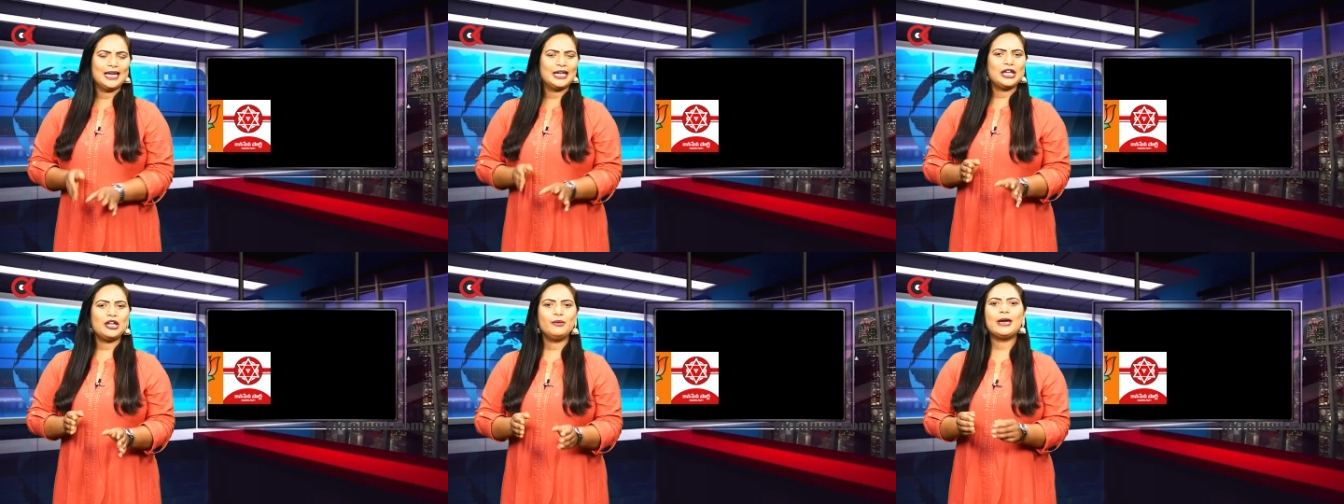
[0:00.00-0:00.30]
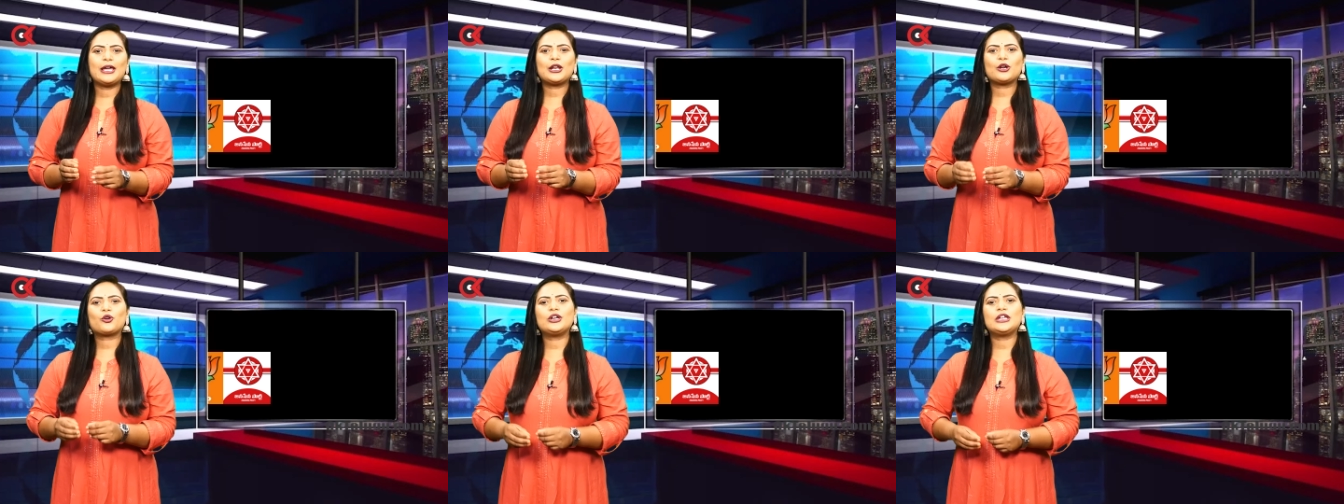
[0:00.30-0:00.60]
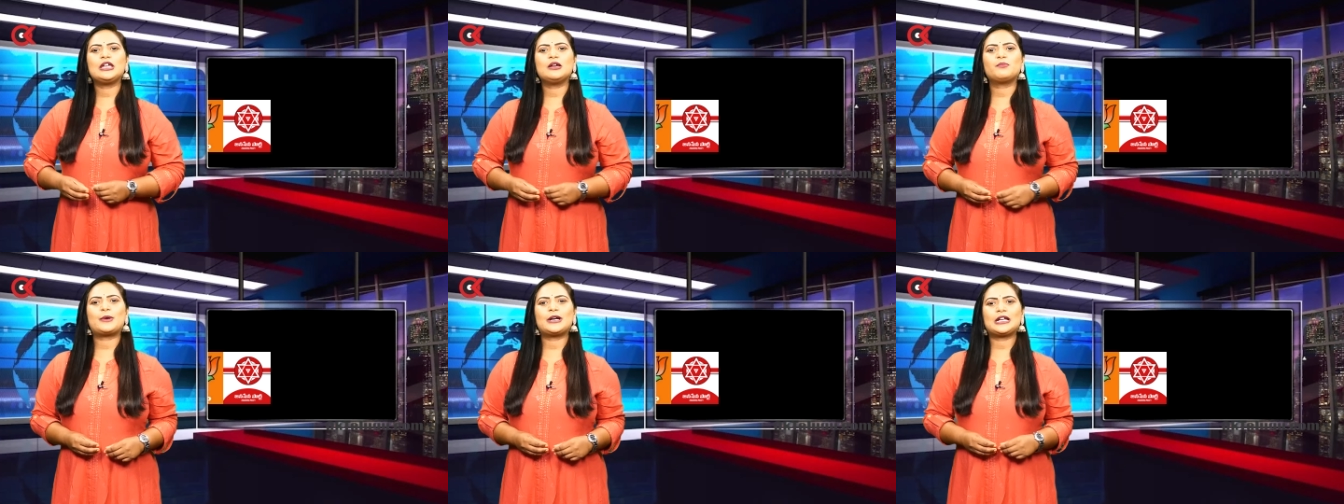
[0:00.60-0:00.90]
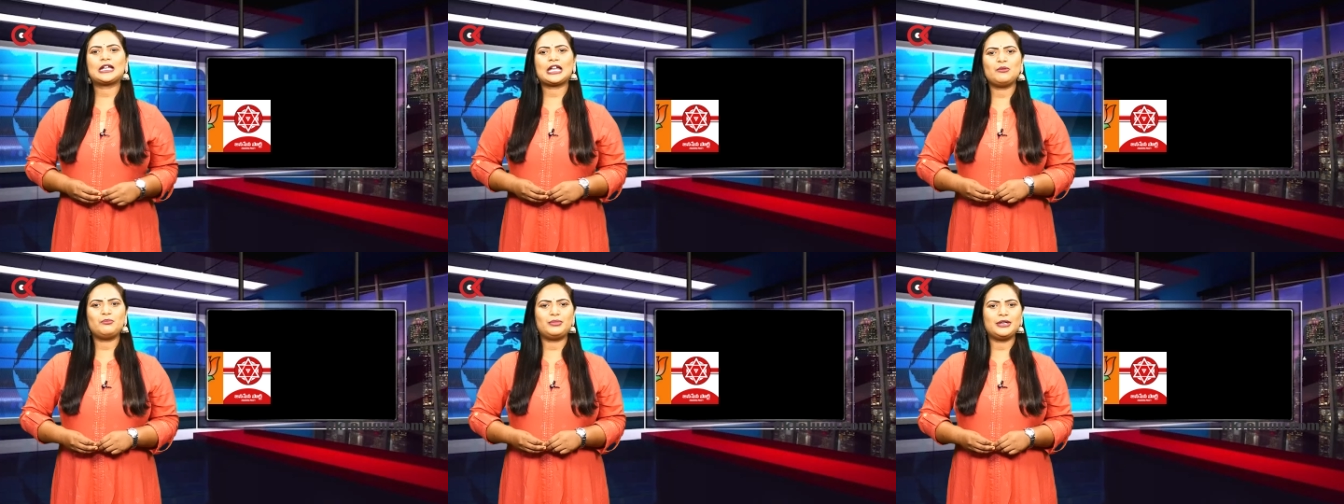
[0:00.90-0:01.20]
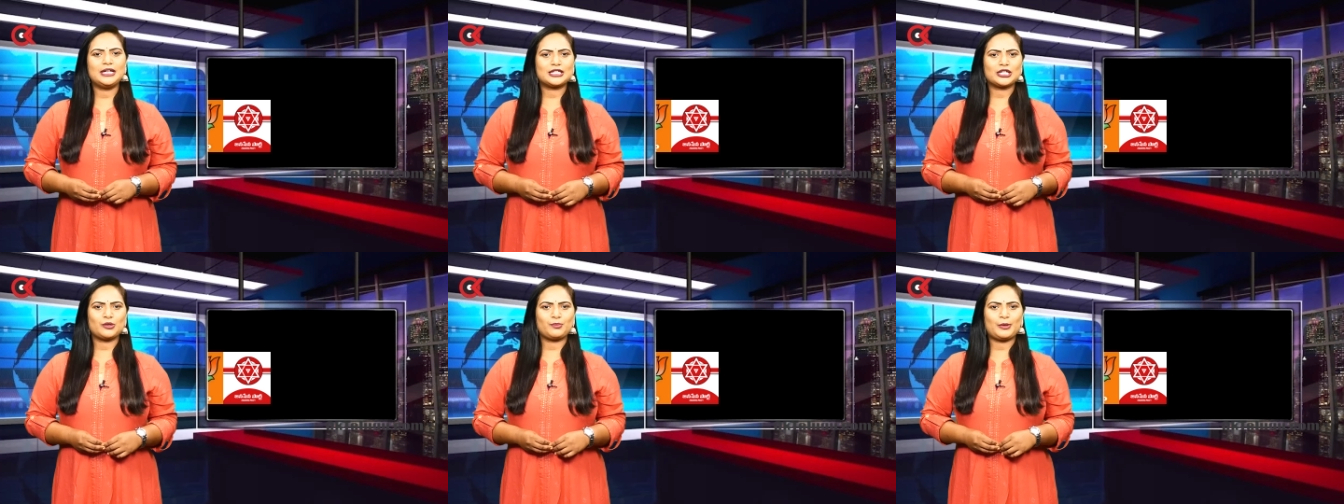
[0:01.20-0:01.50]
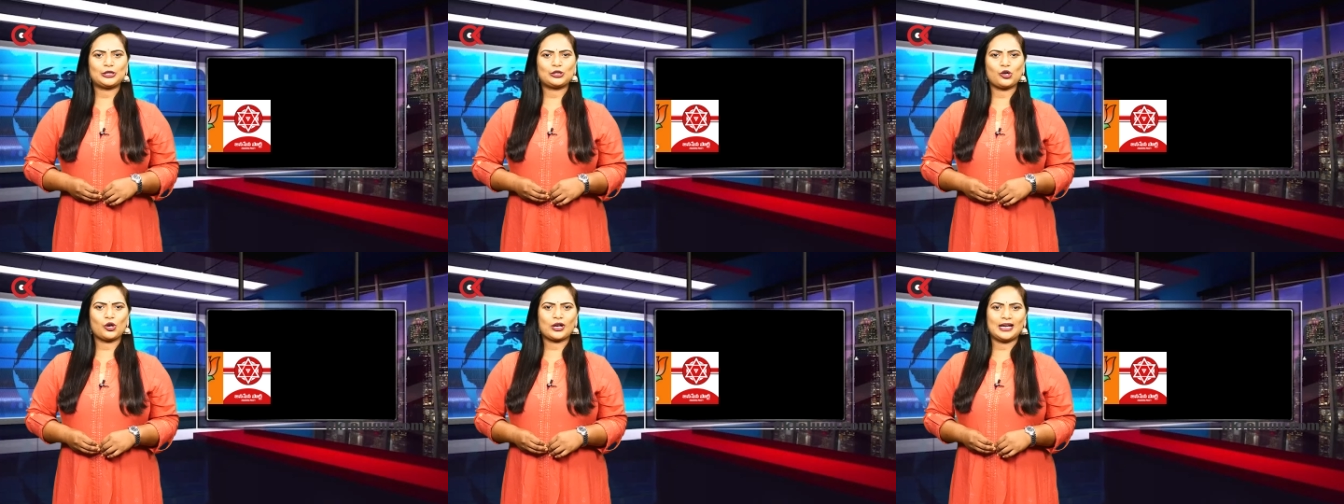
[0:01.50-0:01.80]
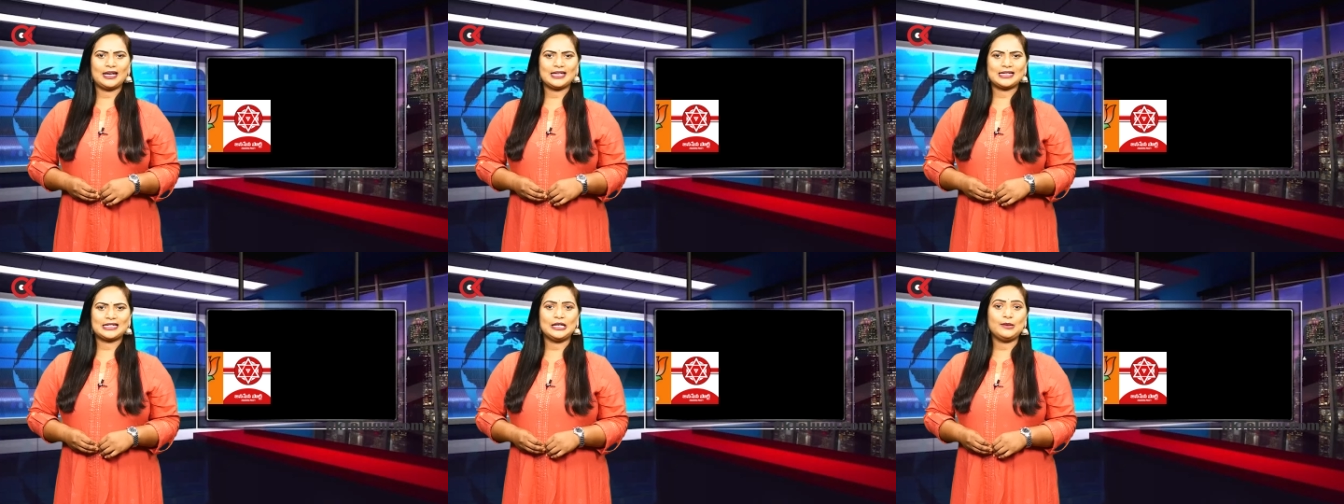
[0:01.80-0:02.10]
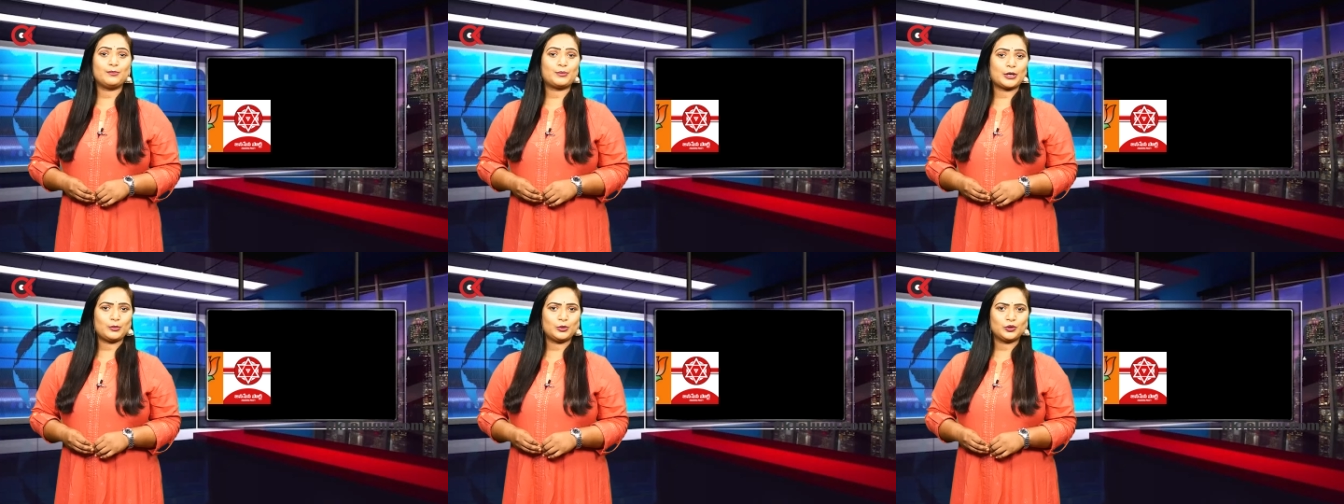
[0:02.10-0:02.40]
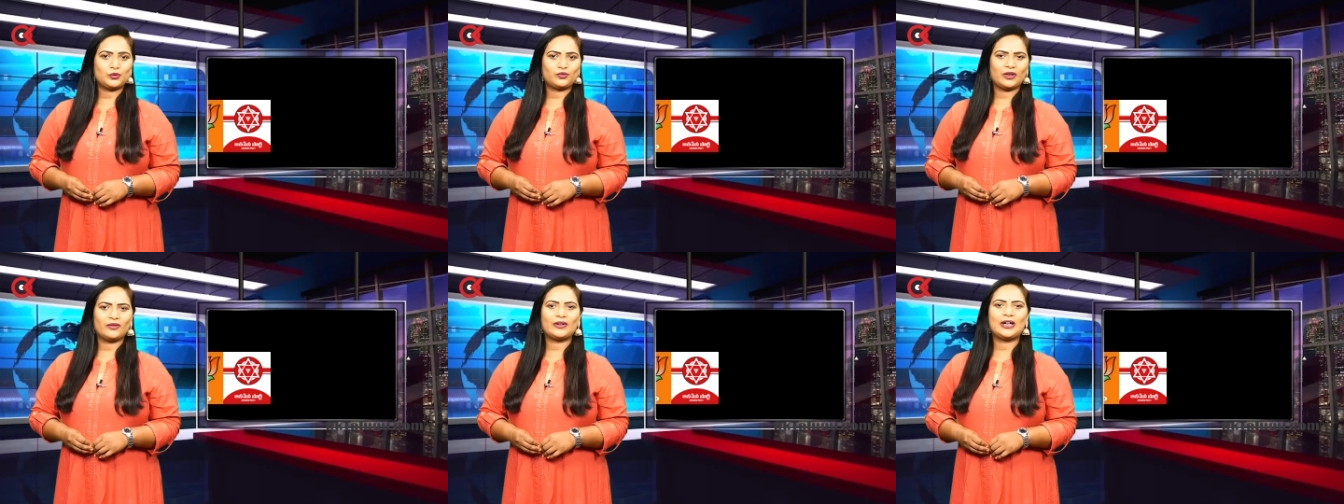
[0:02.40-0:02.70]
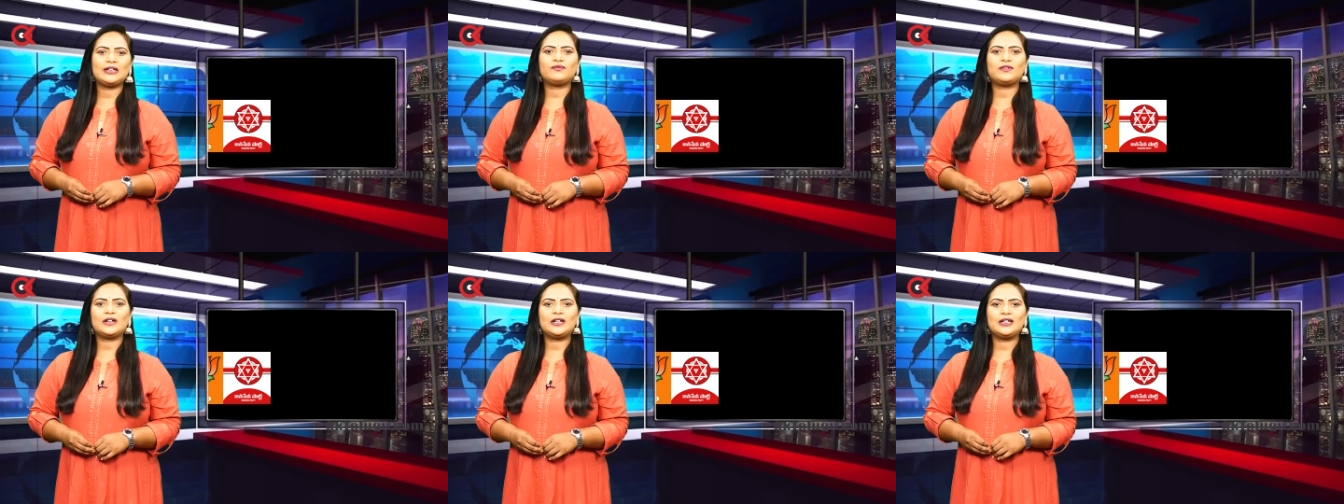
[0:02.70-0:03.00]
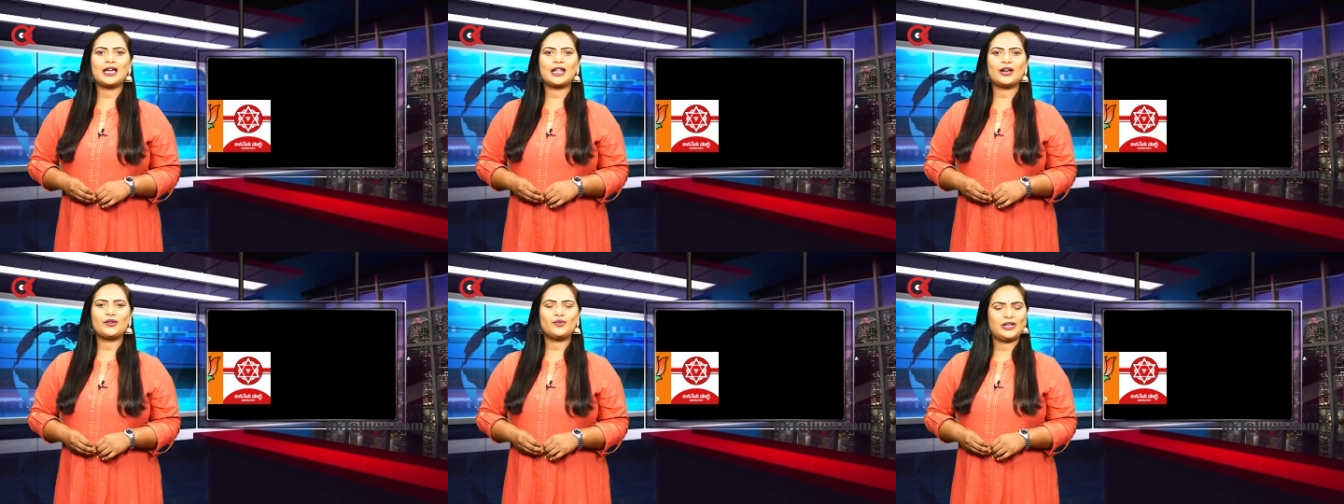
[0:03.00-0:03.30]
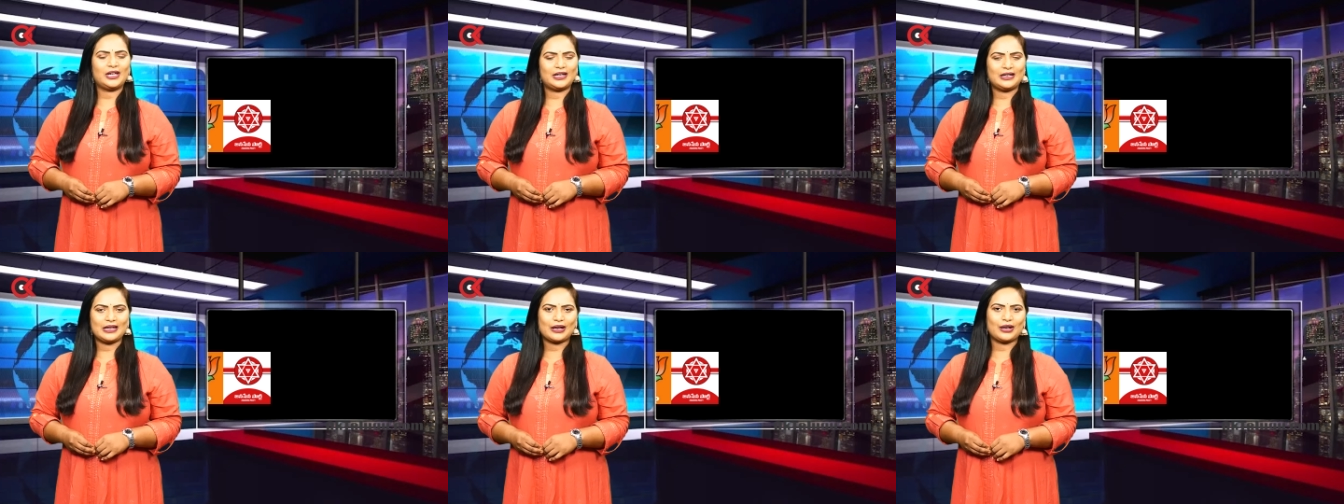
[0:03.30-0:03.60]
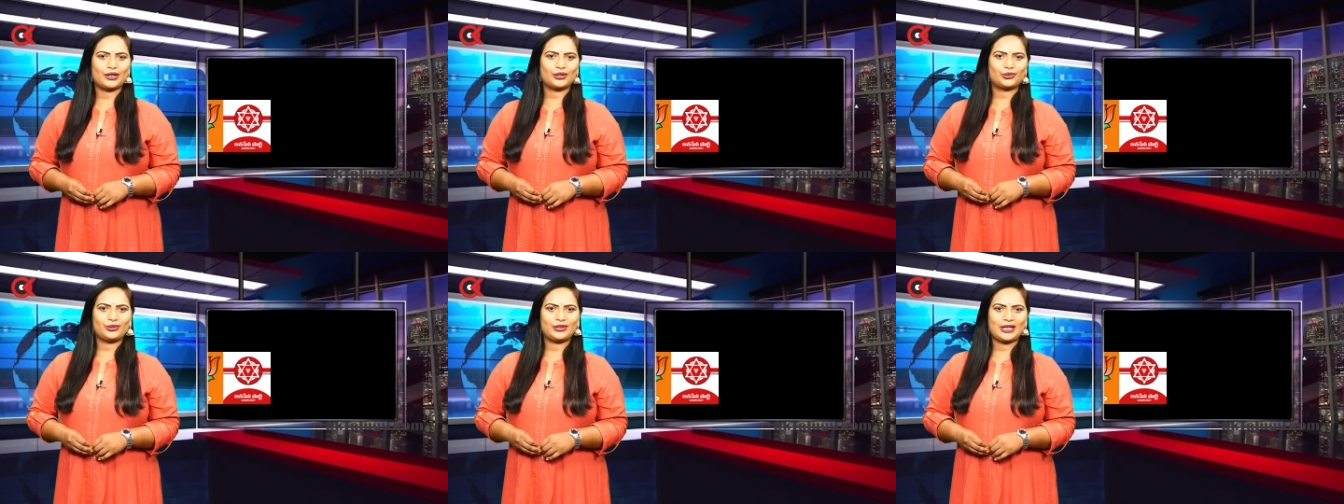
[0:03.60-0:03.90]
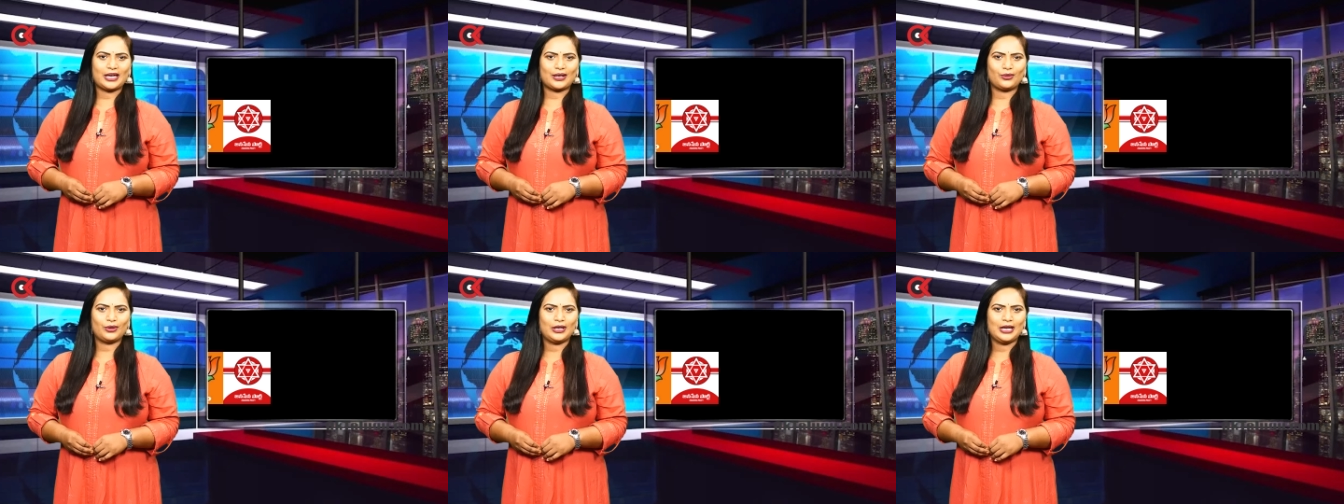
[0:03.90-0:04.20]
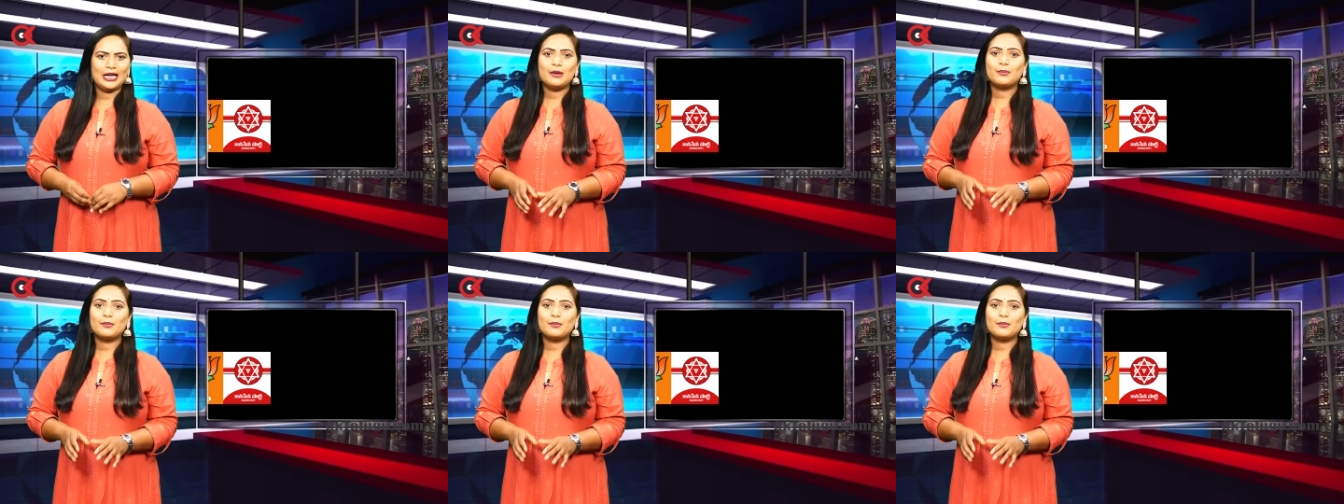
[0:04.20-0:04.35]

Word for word: ఈ మేరకు ఇప్పటికే బీజేపీతో కలిసి ప్రభుత్వ వైఫల్యాలను ఎండగడుతున్నారు